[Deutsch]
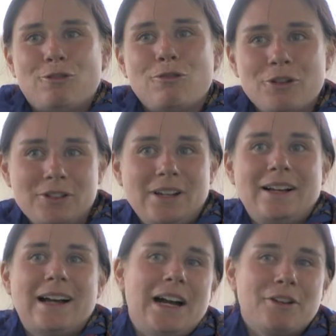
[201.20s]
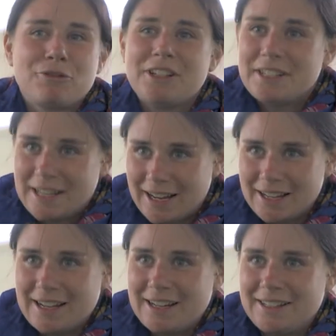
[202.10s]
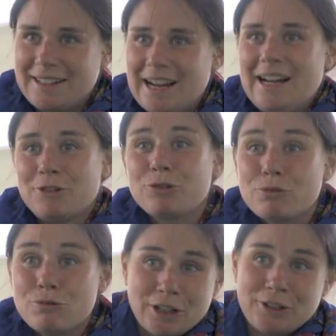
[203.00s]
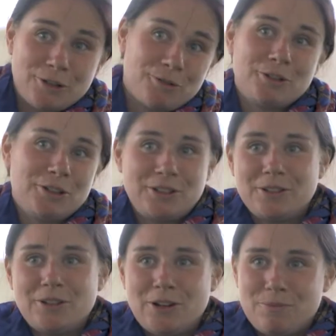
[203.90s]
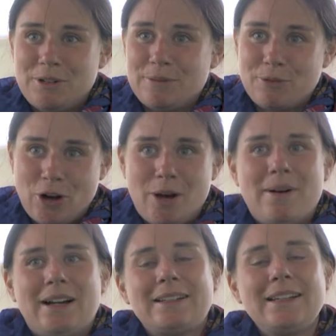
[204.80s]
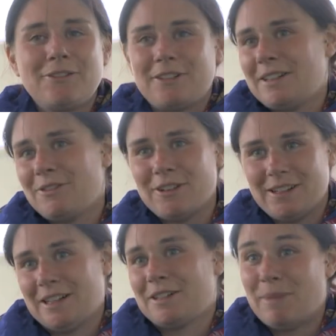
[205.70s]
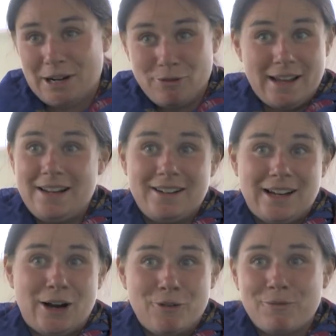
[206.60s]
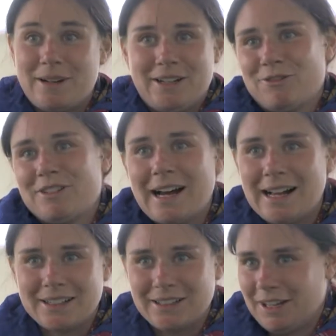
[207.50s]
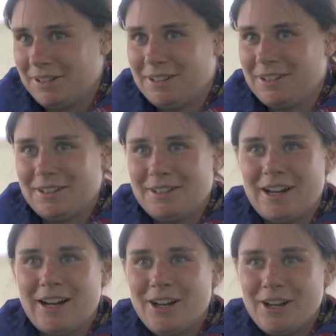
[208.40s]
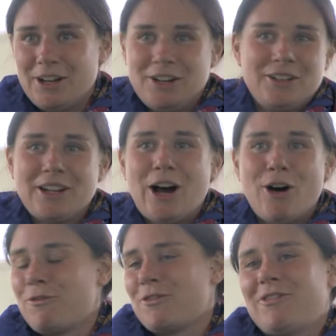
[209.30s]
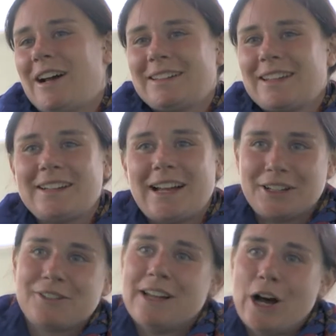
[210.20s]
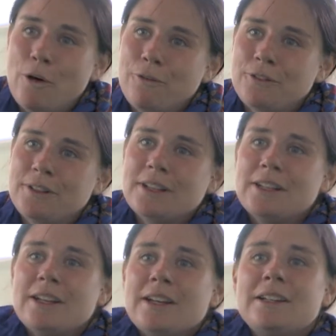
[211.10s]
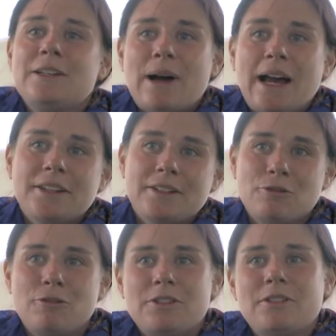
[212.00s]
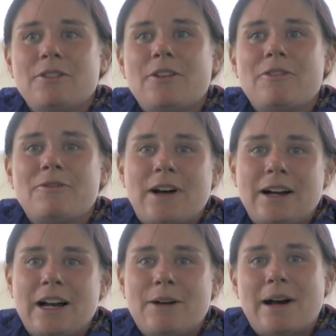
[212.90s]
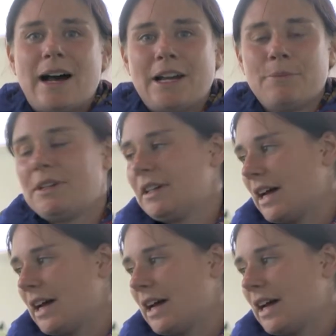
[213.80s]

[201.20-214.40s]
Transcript: Hunde, gerade so die Terrier, die gerne turnen und äh, mit dem Körper aktiv sind. Die finden das manuelle Laufband total klasse. Die sind da drauf und fangen direkt an zu laufen. Die meisten Hunde fangen aber an, mit den